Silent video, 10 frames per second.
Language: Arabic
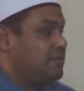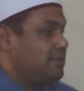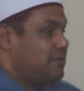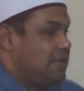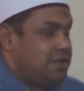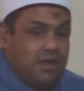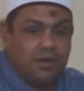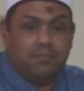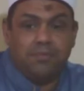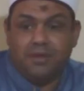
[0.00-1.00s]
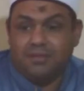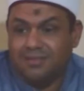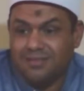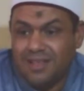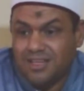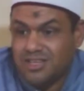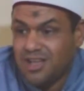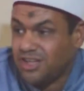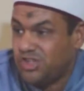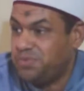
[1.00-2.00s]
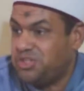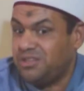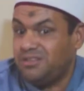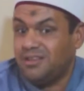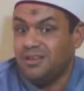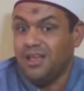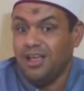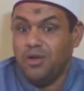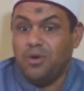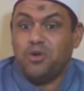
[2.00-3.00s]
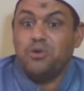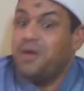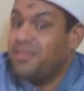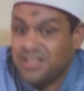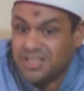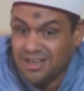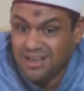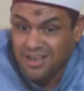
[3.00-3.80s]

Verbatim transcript: يا نهار أبيض ده شيء عجيب جدا حوار ماذا يا شيخ